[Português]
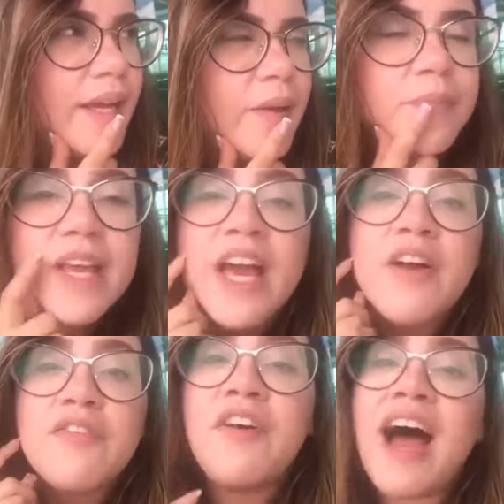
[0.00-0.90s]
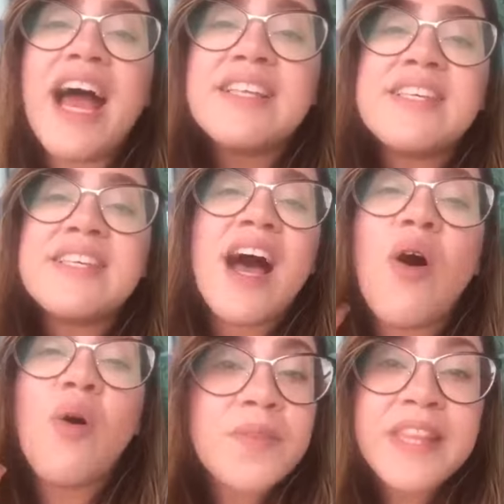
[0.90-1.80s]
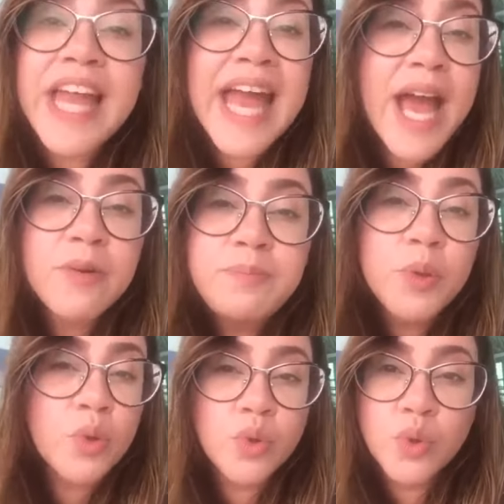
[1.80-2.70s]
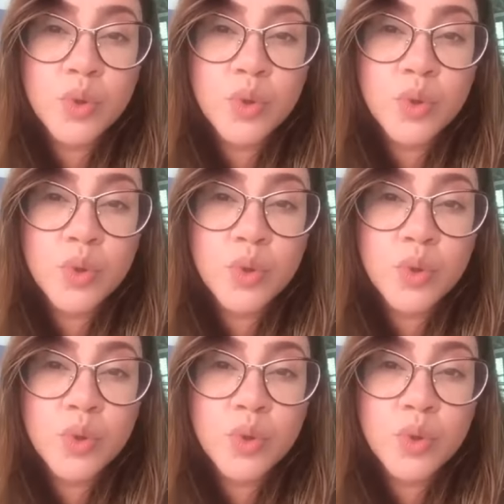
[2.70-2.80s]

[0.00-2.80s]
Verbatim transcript: É, faz algum tempo